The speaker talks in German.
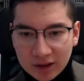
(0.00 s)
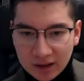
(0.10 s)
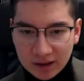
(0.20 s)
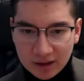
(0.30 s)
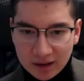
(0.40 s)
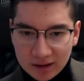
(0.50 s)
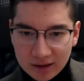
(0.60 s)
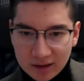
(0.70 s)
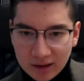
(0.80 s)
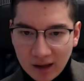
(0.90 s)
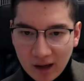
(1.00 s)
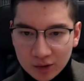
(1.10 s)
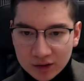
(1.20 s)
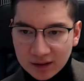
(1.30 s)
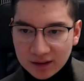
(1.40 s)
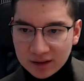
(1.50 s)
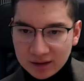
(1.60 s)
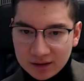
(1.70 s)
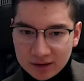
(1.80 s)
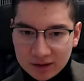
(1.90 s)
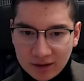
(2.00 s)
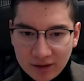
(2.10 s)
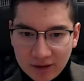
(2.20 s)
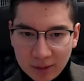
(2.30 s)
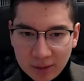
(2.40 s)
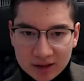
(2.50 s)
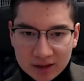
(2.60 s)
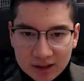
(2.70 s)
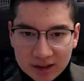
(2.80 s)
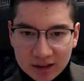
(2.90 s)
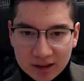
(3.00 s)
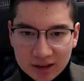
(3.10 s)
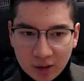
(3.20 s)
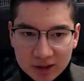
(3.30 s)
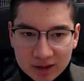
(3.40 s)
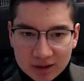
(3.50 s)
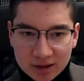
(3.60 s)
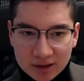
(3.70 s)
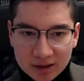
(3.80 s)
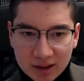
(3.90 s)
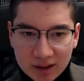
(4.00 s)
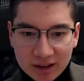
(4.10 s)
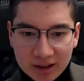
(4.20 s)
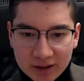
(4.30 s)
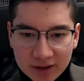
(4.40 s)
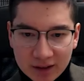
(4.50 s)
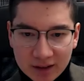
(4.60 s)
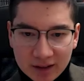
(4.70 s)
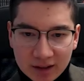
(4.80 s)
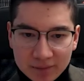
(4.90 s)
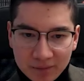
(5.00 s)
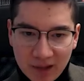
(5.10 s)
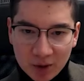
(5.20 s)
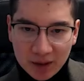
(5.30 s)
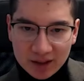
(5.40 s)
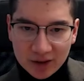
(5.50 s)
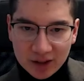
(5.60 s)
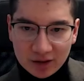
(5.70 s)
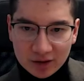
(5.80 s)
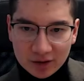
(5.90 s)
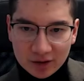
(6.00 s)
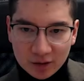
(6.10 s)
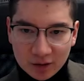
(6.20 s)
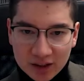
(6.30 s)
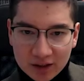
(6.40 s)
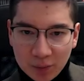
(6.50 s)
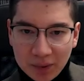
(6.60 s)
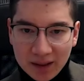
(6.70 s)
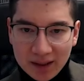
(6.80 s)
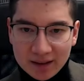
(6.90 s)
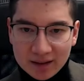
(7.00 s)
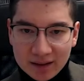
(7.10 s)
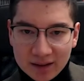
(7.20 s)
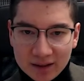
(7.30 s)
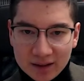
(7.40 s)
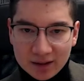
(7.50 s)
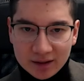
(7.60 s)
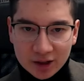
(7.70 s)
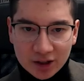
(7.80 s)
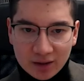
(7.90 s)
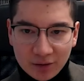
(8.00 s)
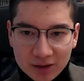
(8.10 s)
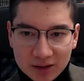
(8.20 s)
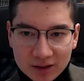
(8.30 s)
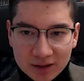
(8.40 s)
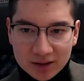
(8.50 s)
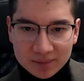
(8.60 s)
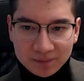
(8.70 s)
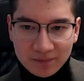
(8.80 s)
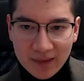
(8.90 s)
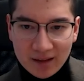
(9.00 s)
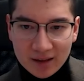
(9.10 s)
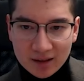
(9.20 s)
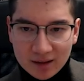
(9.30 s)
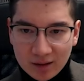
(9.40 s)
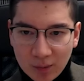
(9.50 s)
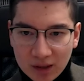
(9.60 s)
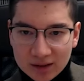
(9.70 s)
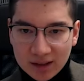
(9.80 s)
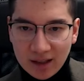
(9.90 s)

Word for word: äh, raus hat. Da war mir ja die Sicht auch nochmal ein bisschen wichtiger hier. Dementsprechend, wenn da irgendwelche Gespräche stattfinden, nochmal die